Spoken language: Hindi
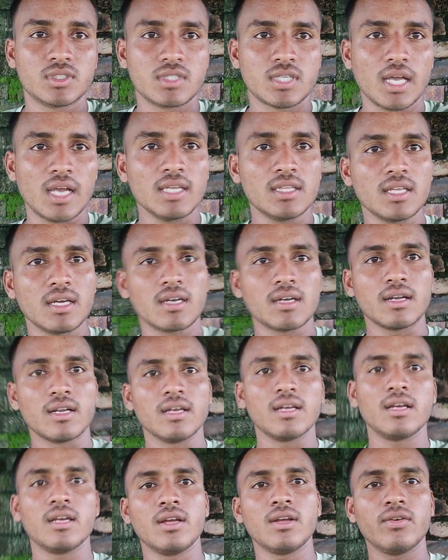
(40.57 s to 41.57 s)
सहायता
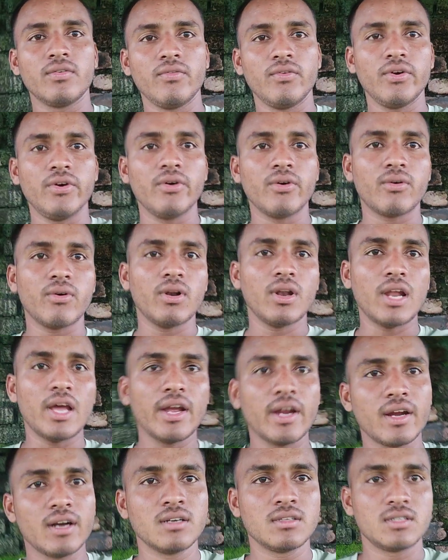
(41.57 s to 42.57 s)
करें वीडियो को
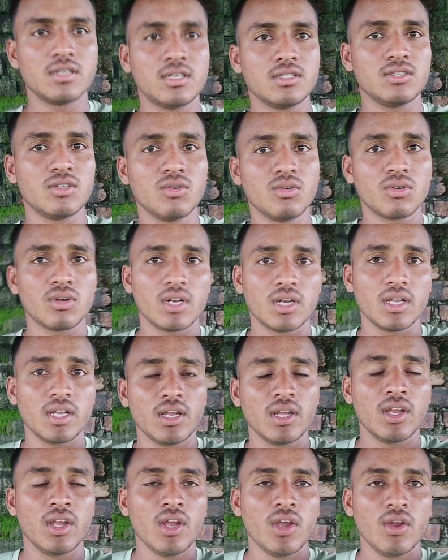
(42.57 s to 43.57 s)
लाइक एंड शेयर ज़रूर
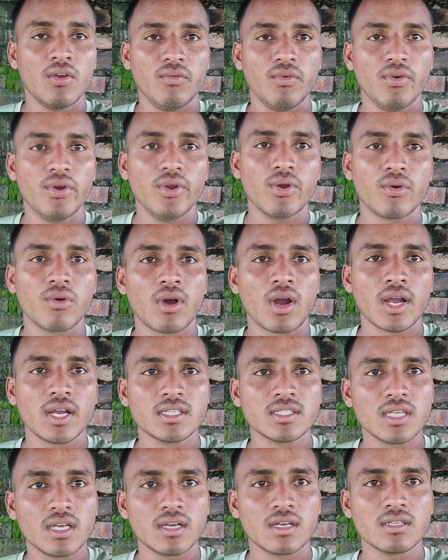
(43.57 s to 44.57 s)
करें वीडियो को आगे
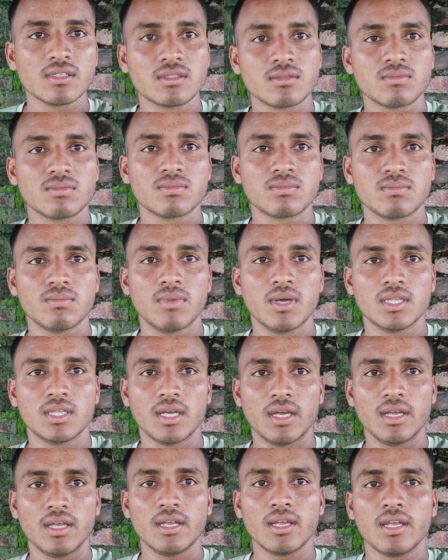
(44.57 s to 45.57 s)
से आगे
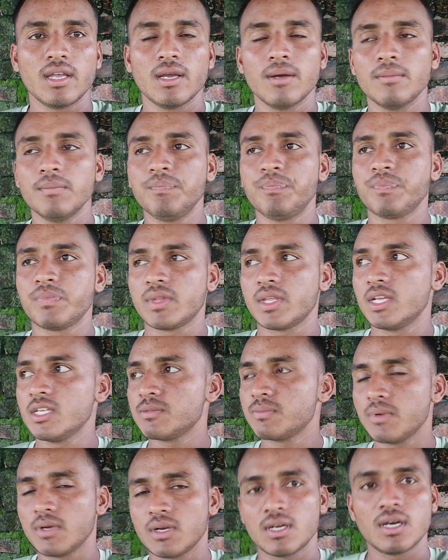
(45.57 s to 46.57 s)
बताएं कि हम
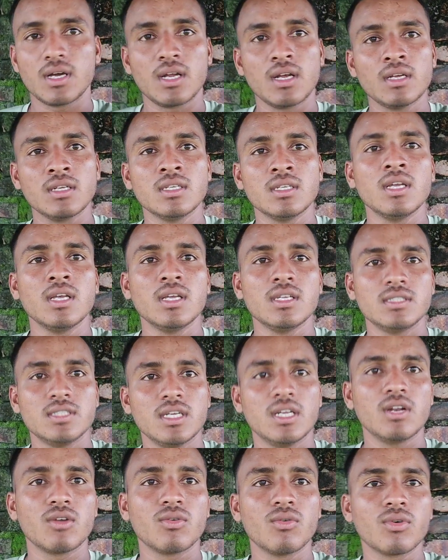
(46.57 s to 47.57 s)
किस प्रकार
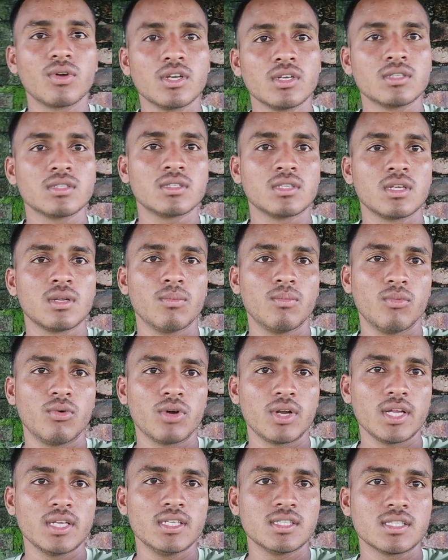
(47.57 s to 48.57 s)
चैनल को किस
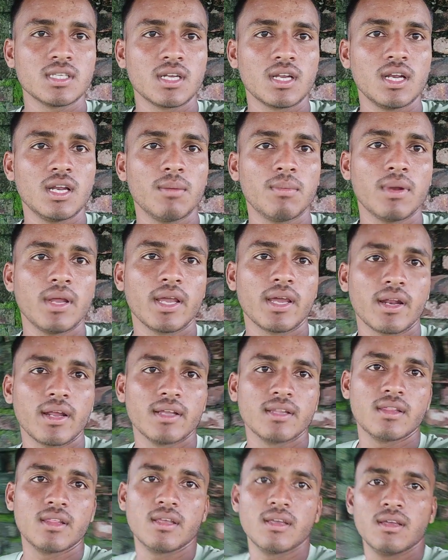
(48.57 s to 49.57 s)
मोनेटाइजेशन के लिए अप्लाई
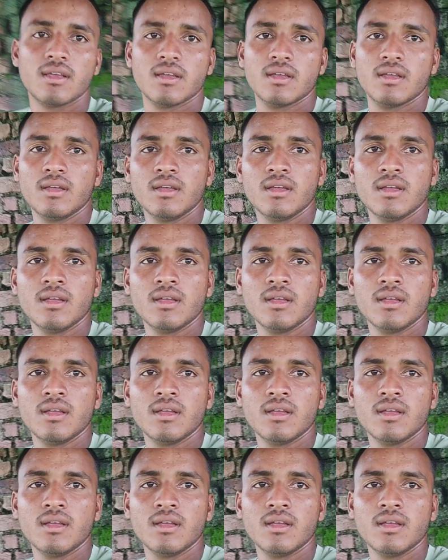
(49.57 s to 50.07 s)
कराते हैं